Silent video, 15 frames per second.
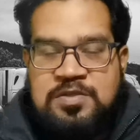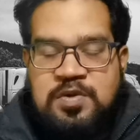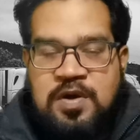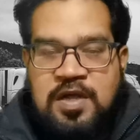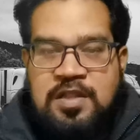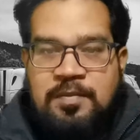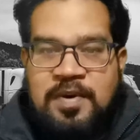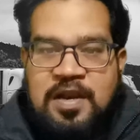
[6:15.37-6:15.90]
సో
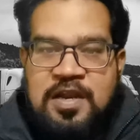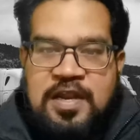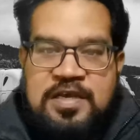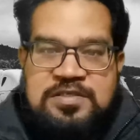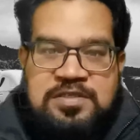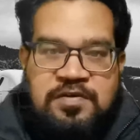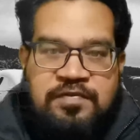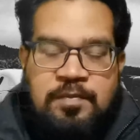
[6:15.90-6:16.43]
అది మళ్ళీ
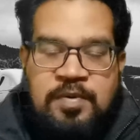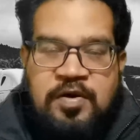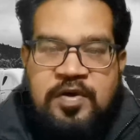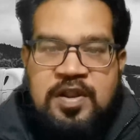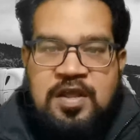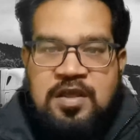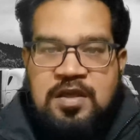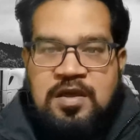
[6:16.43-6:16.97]
నెక్స్ట్
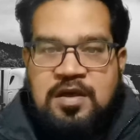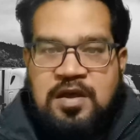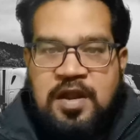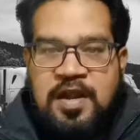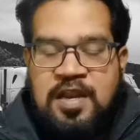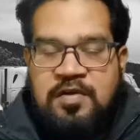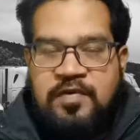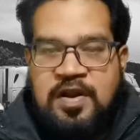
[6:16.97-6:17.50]
ఫిబ్రవరి
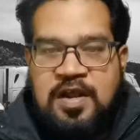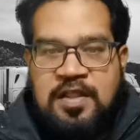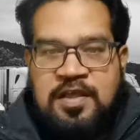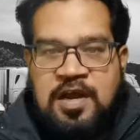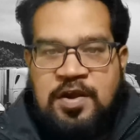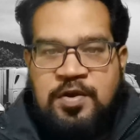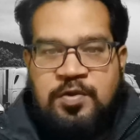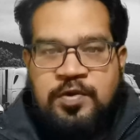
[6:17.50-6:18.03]
ఎండింగ్ వరకు అది
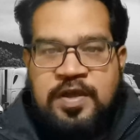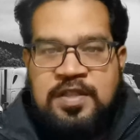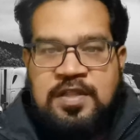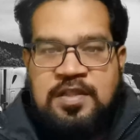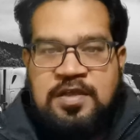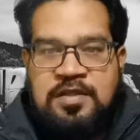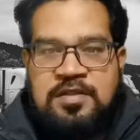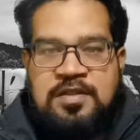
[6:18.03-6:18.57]
కంటిన్యూ
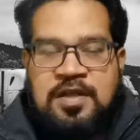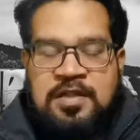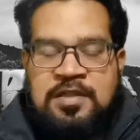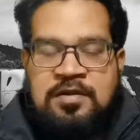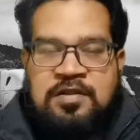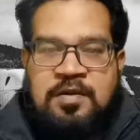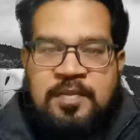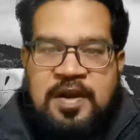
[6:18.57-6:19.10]
అవుతుంది దాని
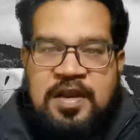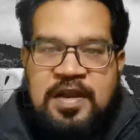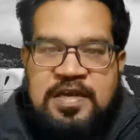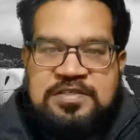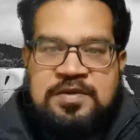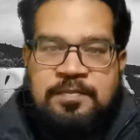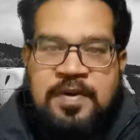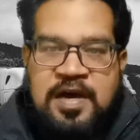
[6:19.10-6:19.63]
తర్వాత మళ్ళీ
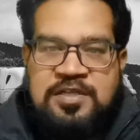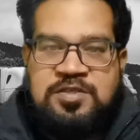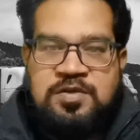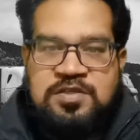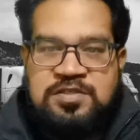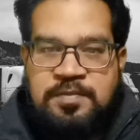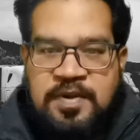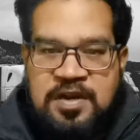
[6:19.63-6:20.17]
నెక్స్ట్ మార్చ్
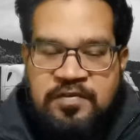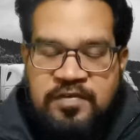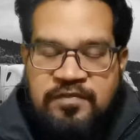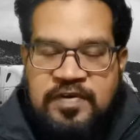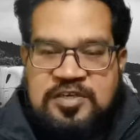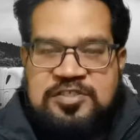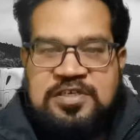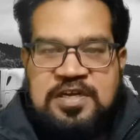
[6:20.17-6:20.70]
నుంచి మళ్ళీ
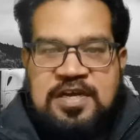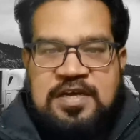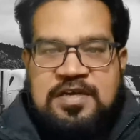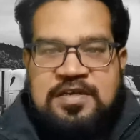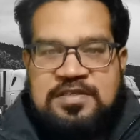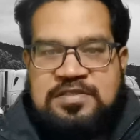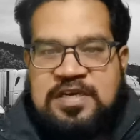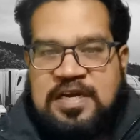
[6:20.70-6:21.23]
ఫ్రెష్గా
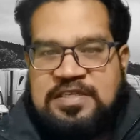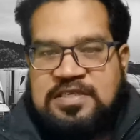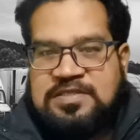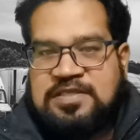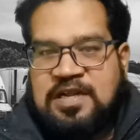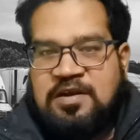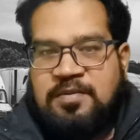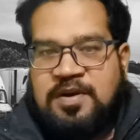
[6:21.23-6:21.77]
స్టార్ట్
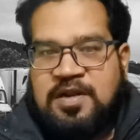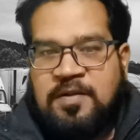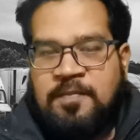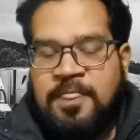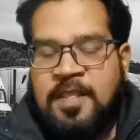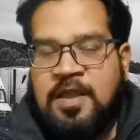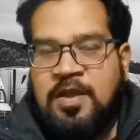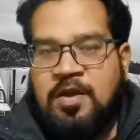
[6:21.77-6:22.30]
చేస్తారనమాట
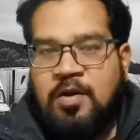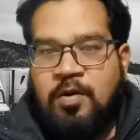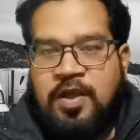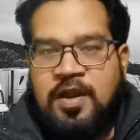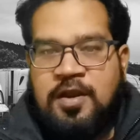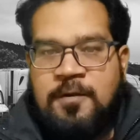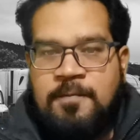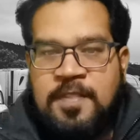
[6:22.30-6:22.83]
ఓకే
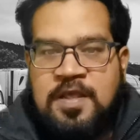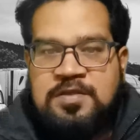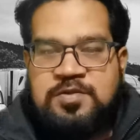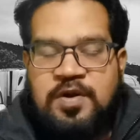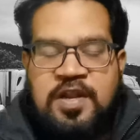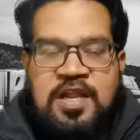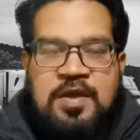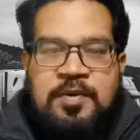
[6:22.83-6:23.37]
అండి సో
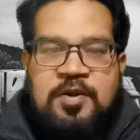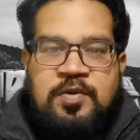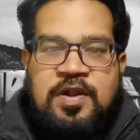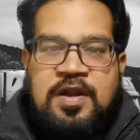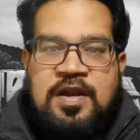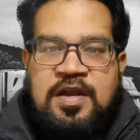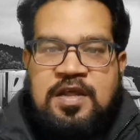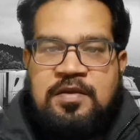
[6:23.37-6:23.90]

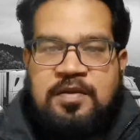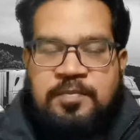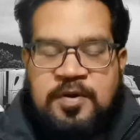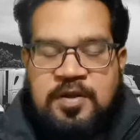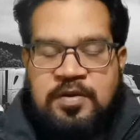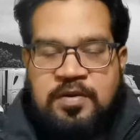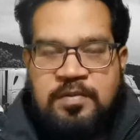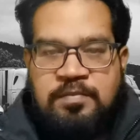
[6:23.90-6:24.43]
నేనేమనుకున్నానంటే
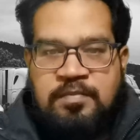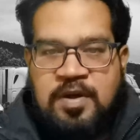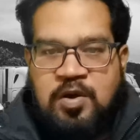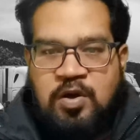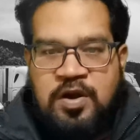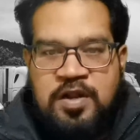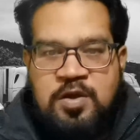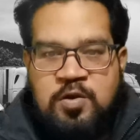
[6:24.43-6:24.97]
ఇప్పుడు మనం
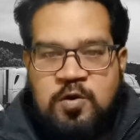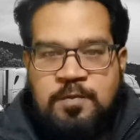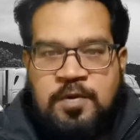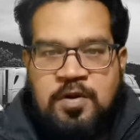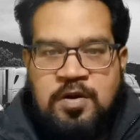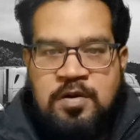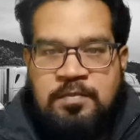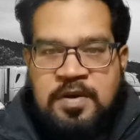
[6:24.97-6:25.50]
ఆల్రెడీ
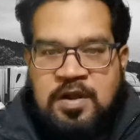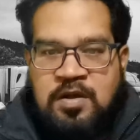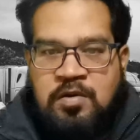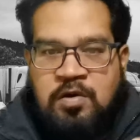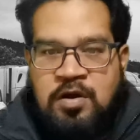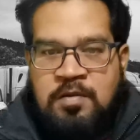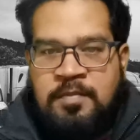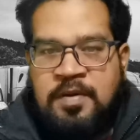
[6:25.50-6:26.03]
గ్రూప్లో మనకు
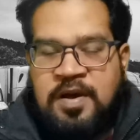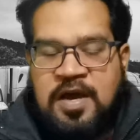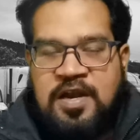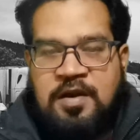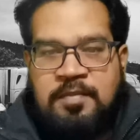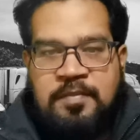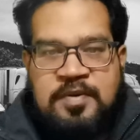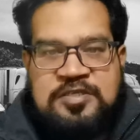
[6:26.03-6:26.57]
ఆల్రెడీ
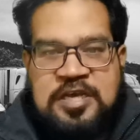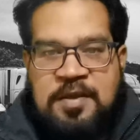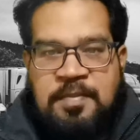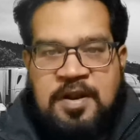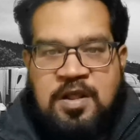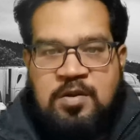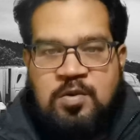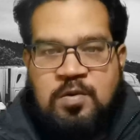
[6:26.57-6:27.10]
హండ్రెడ్ మెంబర్స్
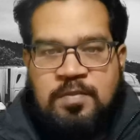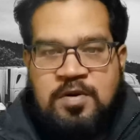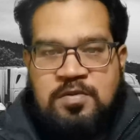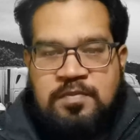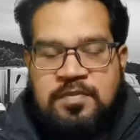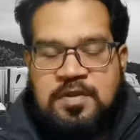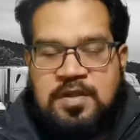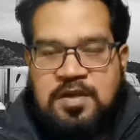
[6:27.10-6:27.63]
అయిపోయినారు గ్రూప్లో
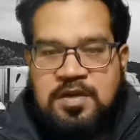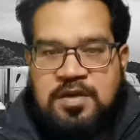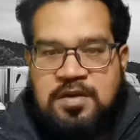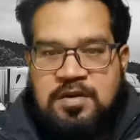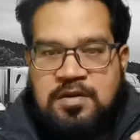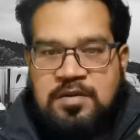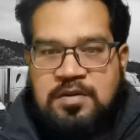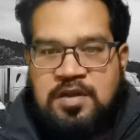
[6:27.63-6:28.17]

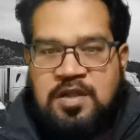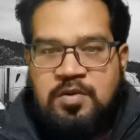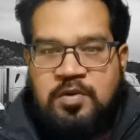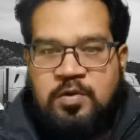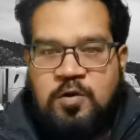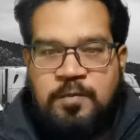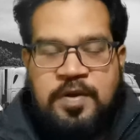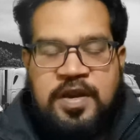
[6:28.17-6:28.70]
uh, నేను
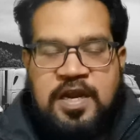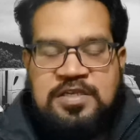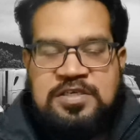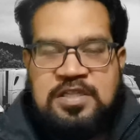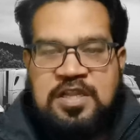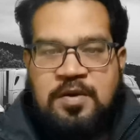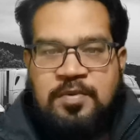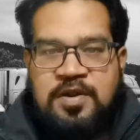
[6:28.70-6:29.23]
గ్రూప్ క్రియేట్
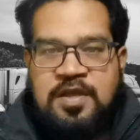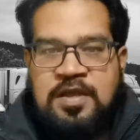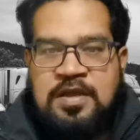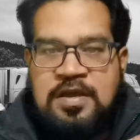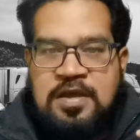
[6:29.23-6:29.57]
చేద్దామని